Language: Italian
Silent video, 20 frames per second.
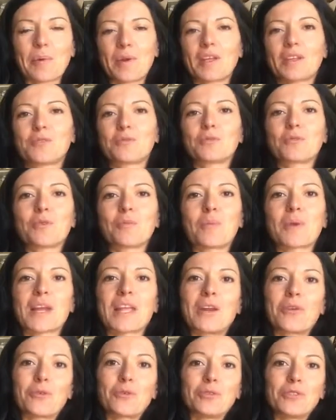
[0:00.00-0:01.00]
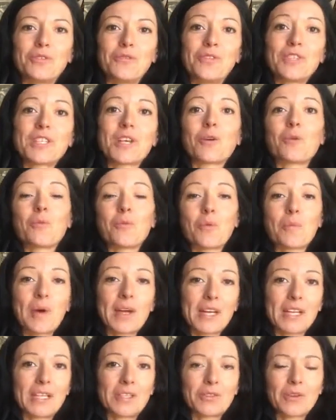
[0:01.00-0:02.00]
prima di tutto perché l'ho condivisa con mio
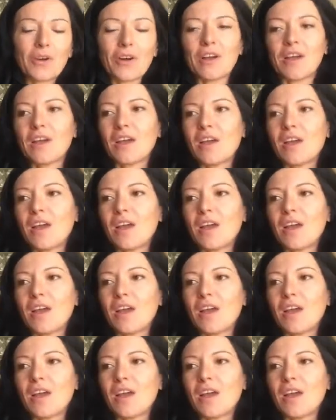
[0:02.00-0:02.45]
marito